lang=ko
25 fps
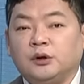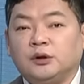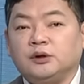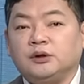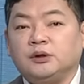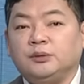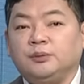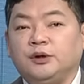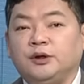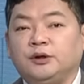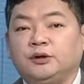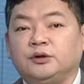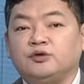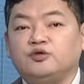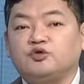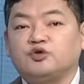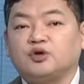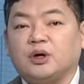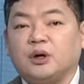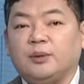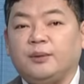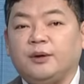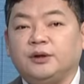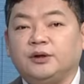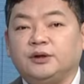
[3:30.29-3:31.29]
의미 있는
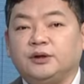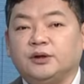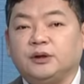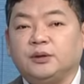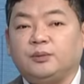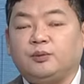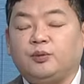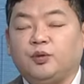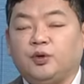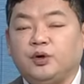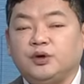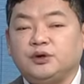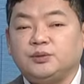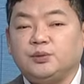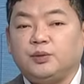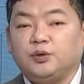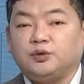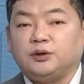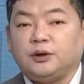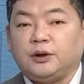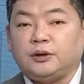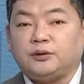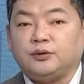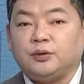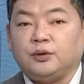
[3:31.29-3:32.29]
주가 반등을 보이지
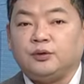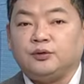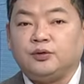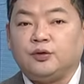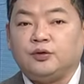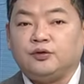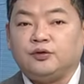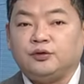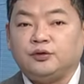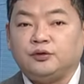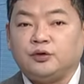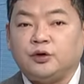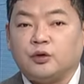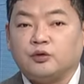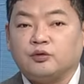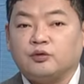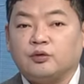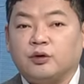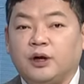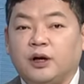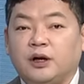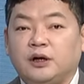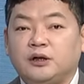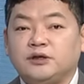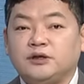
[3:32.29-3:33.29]
못했던 것은
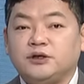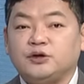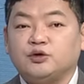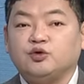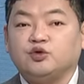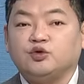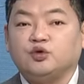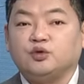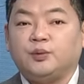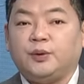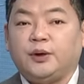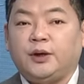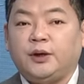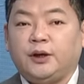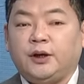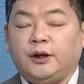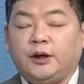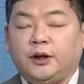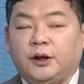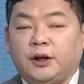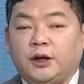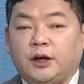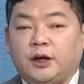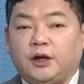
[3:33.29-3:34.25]
결국 LG그룹의